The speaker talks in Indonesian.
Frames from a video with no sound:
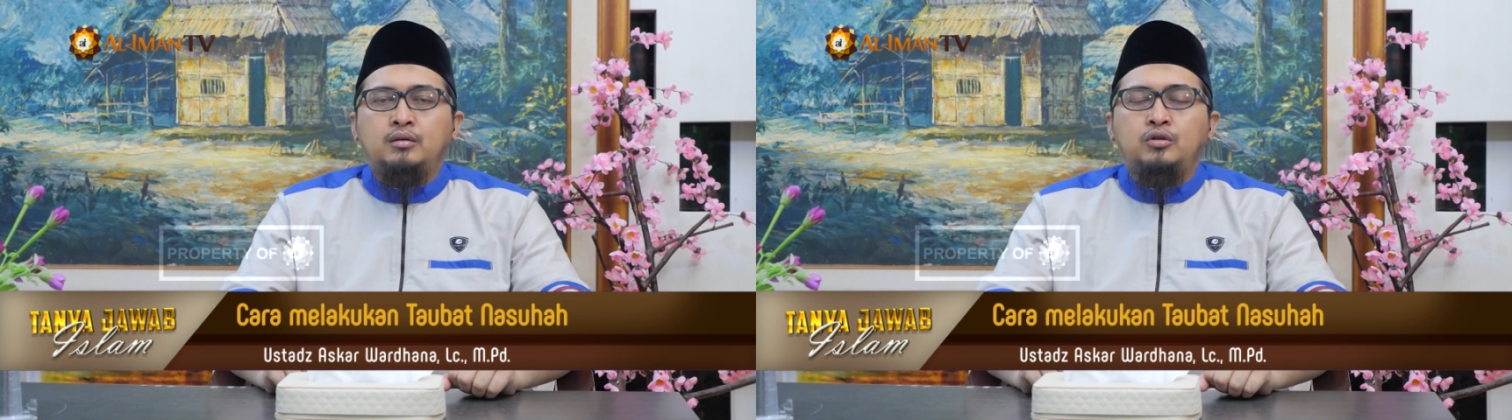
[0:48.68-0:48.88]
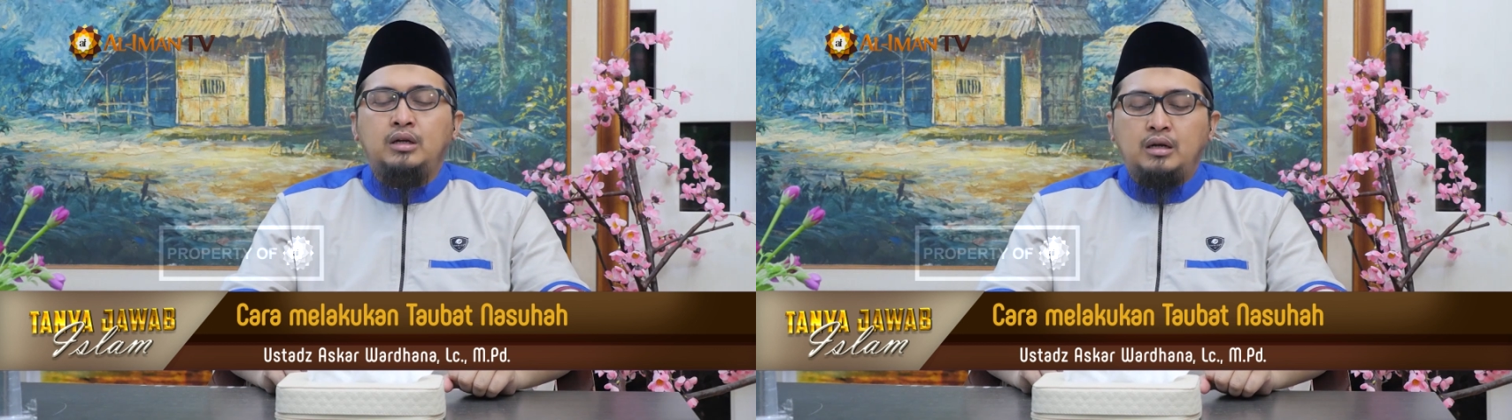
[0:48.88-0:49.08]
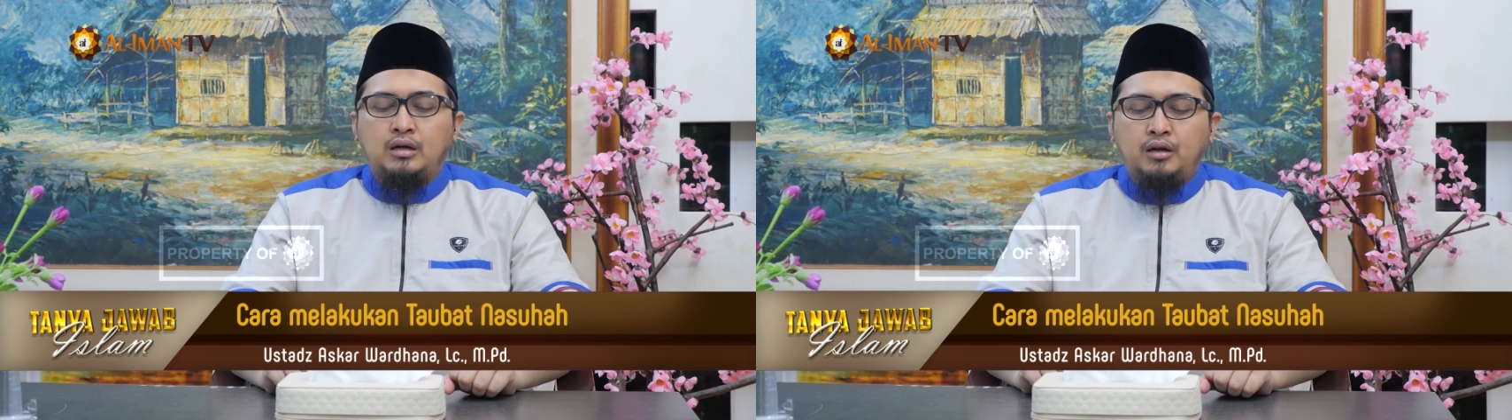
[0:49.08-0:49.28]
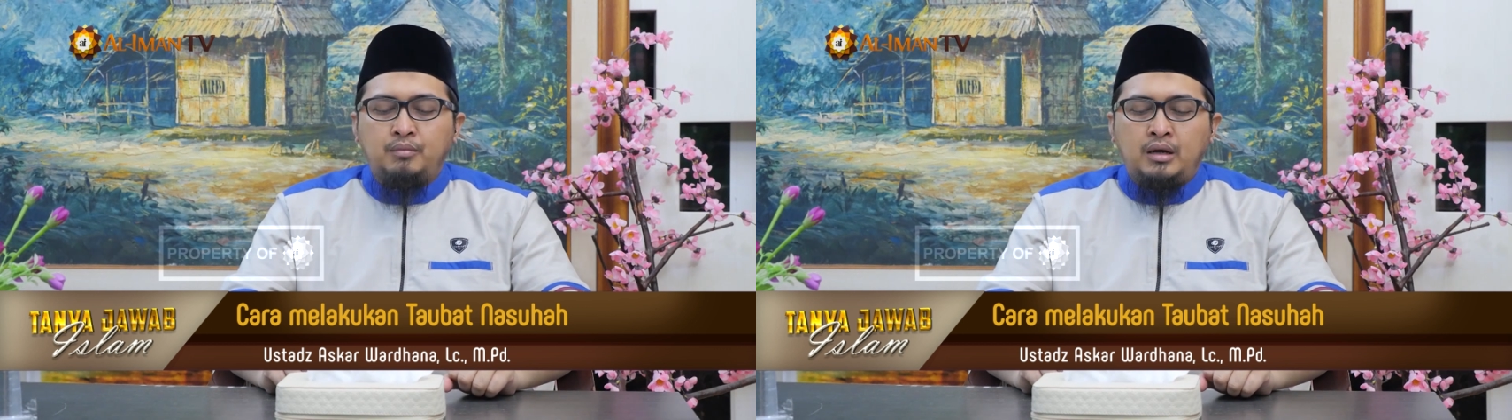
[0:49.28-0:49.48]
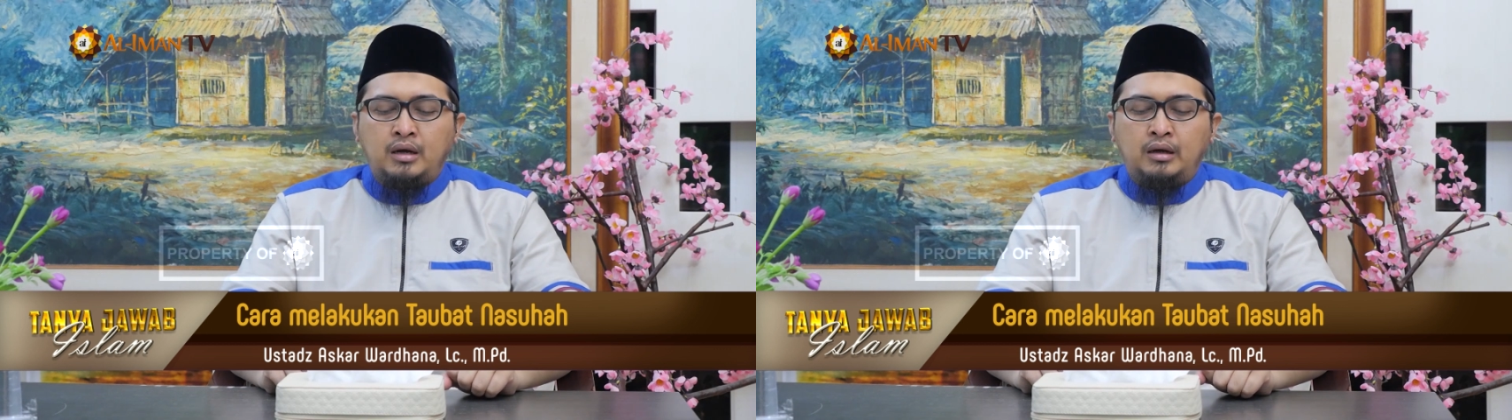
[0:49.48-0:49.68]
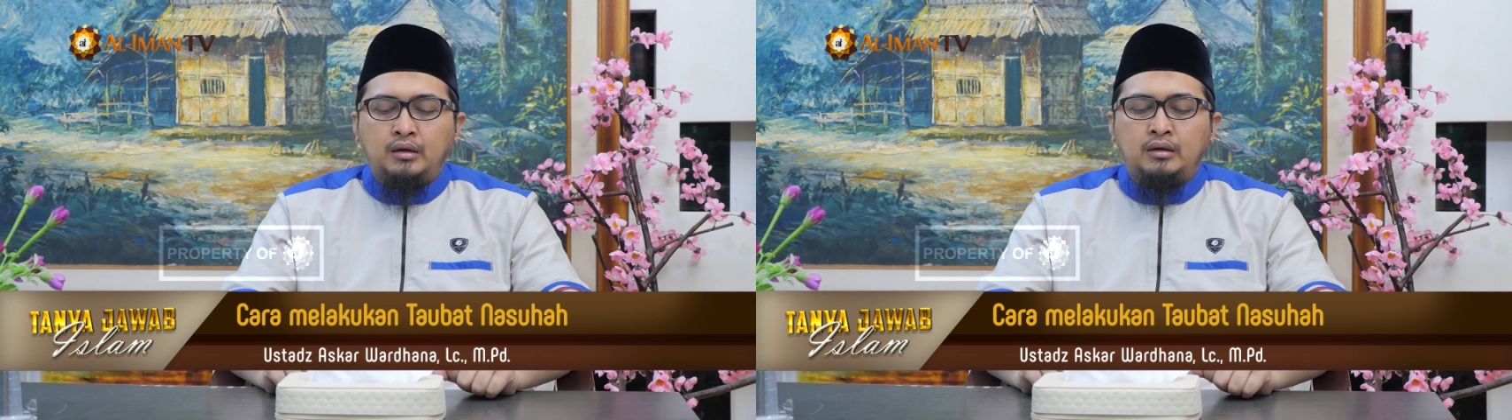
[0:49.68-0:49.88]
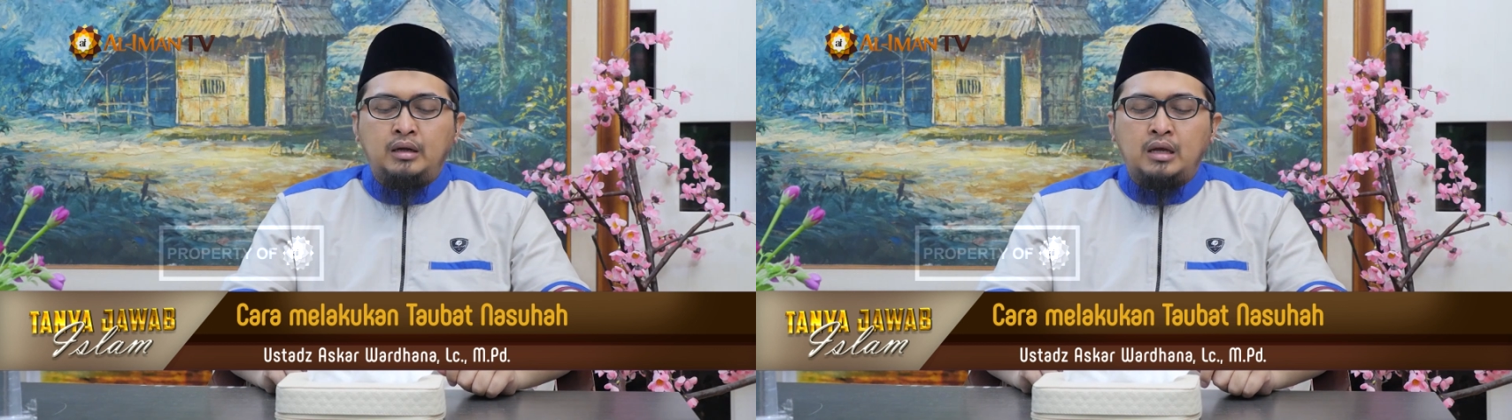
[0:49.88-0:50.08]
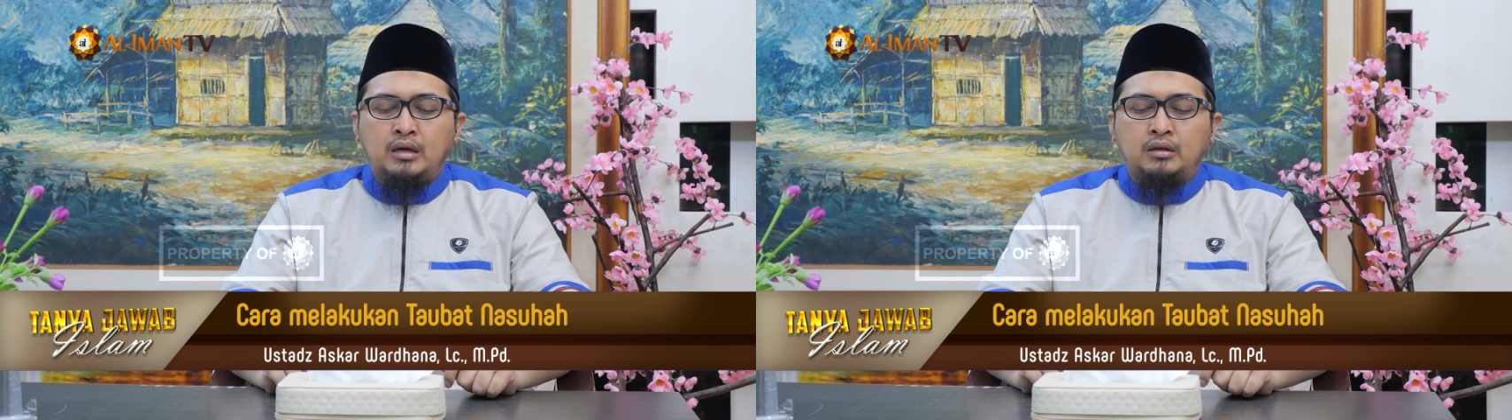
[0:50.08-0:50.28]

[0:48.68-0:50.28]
kemudian yang kelima hendaknya